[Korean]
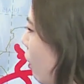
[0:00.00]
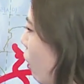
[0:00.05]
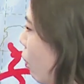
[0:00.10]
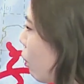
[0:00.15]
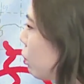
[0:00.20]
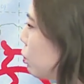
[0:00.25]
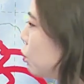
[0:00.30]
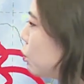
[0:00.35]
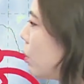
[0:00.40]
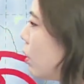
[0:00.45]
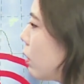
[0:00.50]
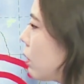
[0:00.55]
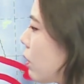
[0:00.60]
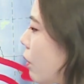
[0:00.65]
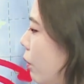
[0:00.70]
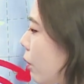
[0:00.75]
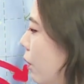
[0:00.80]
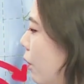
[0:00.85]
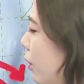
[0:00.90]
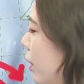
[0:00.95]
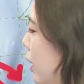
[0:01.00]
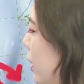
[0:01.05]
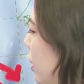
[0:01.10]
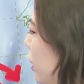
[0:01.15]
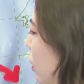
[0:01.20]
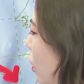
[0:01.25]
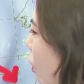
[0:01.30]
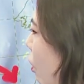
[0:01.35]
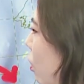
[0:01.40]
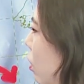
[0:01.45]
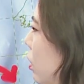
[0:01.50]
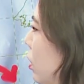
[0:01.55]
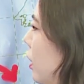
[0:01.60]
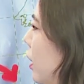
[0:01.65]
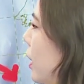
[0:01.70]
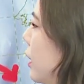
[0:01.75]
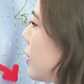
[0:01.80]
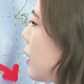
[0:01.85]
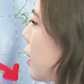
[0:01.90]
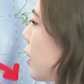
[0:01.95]
건조한 영역이
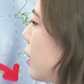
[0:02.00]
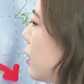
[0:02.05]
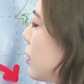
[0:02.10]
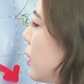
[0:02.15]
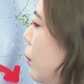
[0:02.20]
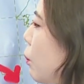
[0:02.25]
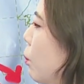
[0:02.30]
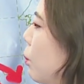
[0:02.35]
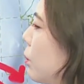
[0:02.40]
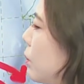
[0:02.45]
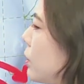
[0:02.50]
넓게 자리를 잡고